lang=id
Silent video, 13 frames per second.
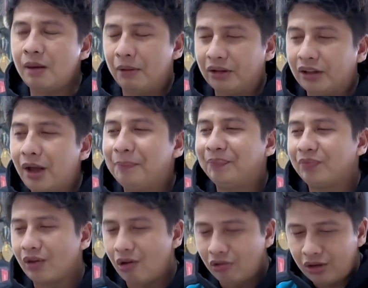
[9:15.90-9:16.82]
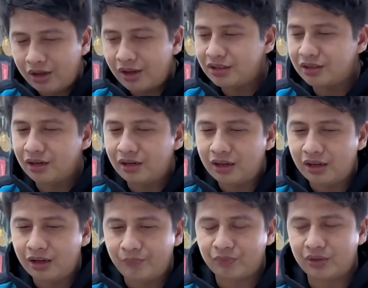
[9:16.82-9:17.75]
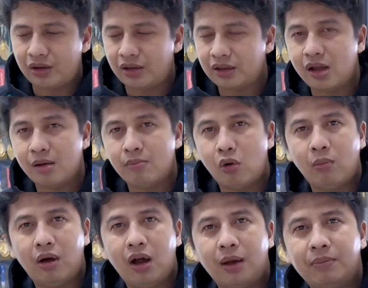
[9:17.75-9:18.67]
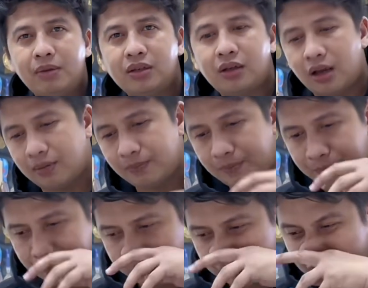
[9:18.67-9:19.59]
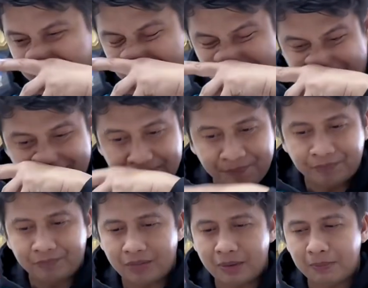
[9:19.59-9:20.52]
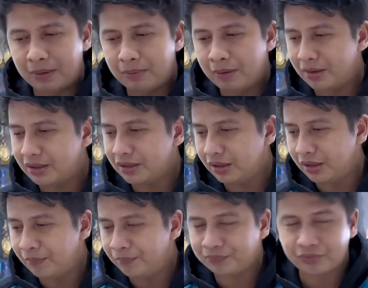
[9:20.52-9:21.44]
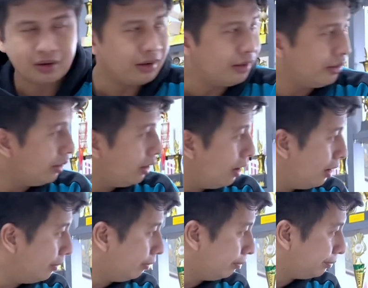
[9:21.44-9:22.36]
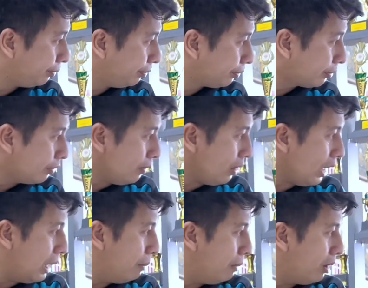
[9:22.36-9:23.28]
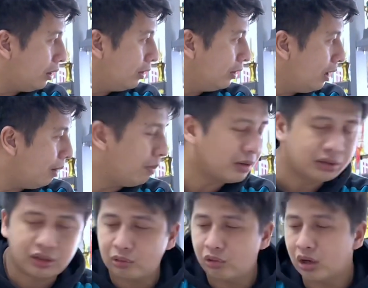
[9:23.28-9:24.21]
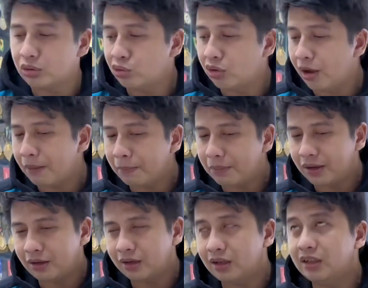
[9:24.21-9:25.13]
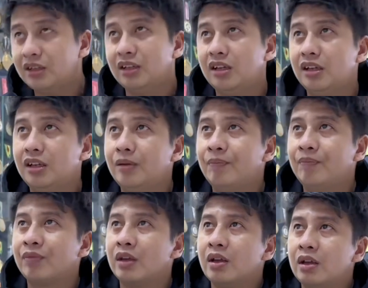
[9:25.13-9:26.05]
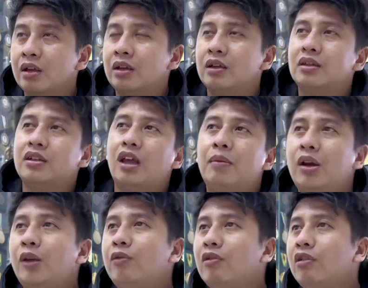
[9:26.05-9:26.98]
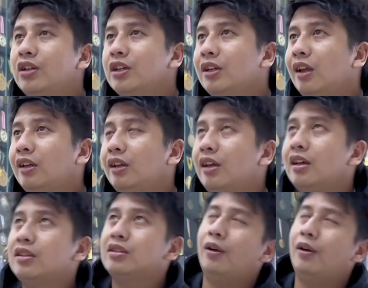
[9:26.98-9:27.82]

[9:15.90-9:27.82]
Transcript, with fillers: mantap oke okay guys jadi kita mau menghabiskan pempek-pempek sini ya bareng abang dia juga suka pempek ya jadi sini saya mereview aja nanti next